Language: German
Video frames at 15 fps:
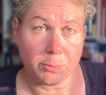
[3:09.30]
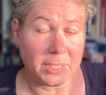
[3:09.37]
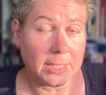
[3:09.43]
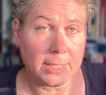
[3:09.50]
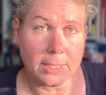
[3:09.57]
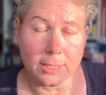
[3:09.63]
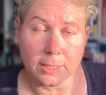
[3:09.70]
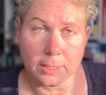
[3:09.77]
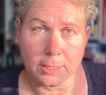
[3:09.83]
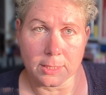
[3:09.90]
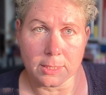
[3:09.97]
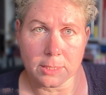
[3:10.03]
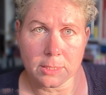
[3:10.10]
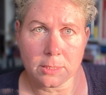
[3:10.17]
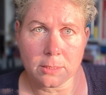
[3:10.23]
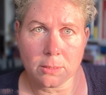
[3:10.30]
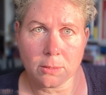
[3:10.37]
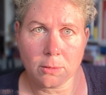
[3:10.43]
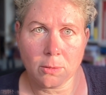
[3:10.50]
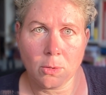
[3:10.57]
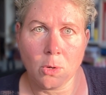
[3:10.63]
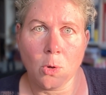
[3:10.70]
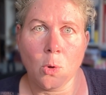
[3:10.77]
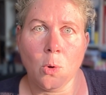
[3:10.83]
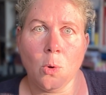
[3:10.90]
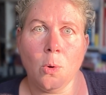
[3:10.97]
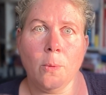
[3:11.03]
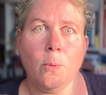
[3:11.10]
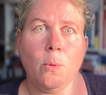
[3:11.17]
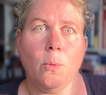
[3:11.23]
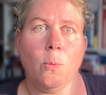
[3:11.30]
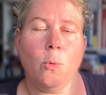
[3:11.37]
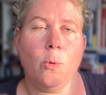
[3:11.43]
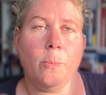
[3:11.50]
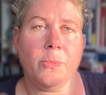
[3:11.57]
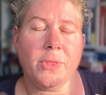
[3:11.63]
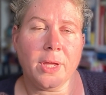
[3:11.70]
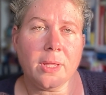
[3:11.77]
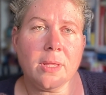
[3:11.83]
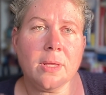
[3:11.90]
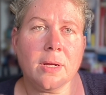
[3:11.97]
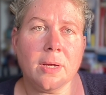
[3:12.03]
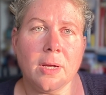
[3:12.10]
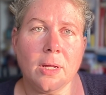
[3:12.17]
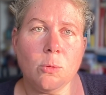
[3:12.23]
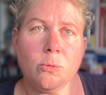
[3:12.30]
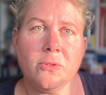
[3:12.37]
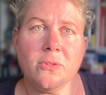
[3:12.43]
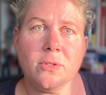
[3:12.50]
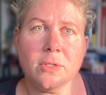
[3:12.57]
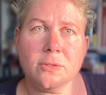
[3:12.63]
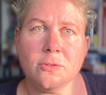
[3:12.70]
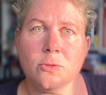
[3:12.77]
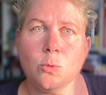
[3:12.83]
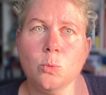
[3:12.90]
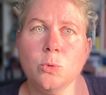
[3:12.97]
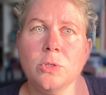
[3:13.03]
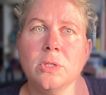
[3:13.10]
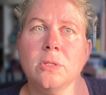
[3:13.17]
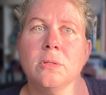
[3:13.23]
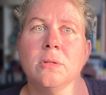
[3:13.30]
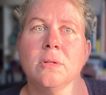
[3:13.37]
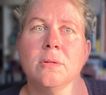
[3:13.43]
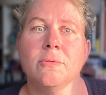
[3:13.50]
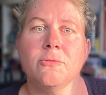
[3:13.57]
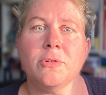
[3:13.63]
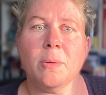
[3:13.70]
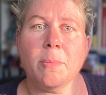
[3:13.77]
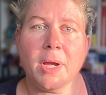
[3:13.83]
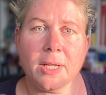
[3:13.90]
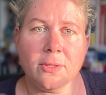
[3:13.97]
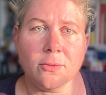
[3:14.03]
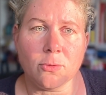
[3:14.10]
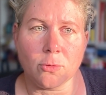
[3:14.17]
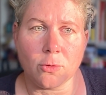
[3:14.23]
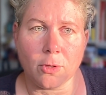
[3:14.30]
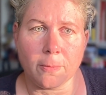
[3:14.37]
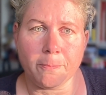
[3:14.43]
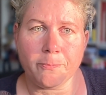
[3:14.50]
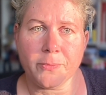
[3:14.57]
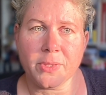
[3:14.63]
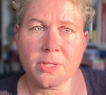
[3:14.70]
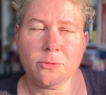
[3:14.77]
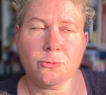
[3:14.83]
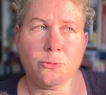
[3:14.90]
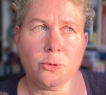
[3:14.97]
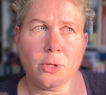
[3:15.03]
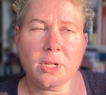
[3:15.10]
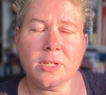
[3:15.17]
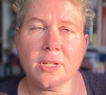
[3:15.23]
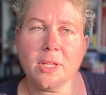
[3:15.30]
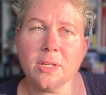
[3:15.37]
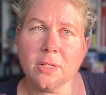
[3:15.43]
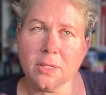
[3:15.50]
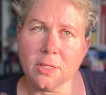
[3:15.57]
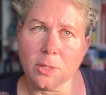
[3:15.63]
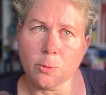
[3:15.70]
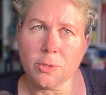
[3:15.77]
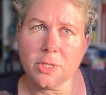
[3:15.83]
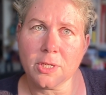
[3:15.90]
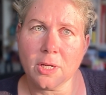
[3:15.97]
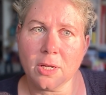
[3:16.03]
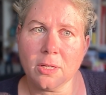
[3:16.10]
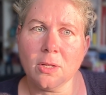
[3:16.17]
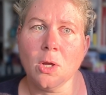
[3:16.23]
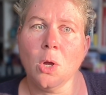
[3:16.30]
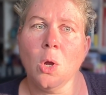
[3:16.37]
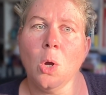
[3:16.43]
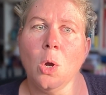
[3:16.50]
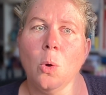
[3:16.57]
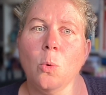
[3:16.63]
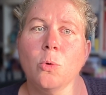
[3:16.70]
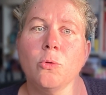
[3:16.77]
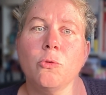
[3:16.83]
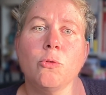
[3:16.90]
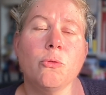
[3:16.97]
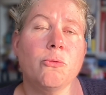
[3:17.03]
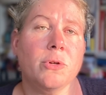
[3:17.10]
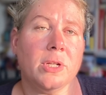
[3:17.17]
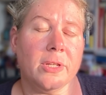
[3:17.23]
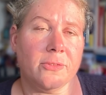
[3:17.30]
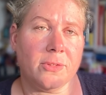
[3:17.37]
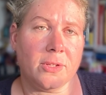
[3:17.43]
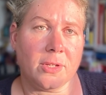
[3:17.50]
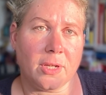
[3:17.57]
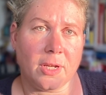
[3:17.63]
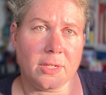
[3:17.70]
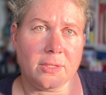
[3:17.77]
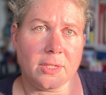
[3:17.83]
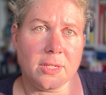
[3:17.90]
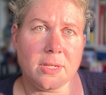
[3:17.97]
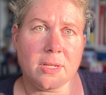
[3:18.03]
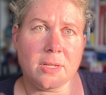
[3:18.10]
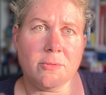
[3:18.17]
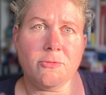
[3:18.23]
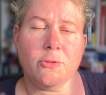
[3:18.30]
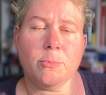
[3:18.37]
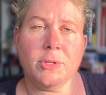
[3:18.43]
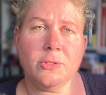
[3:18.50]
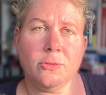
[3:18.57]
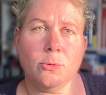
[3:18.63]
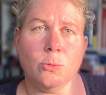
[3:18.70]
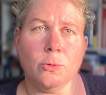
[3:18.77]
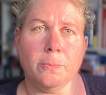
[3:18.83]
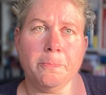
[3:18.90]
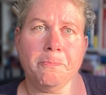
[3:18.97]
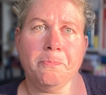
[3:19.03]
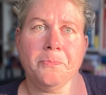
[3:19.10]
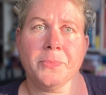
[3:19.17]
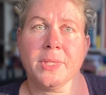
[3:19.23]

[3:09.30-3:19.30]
in ihr drin sind, um dann Halluzinationen vermeiden zu können. Das fördert eine Genauigkeit und Zuverlässigkeit in den Informationen.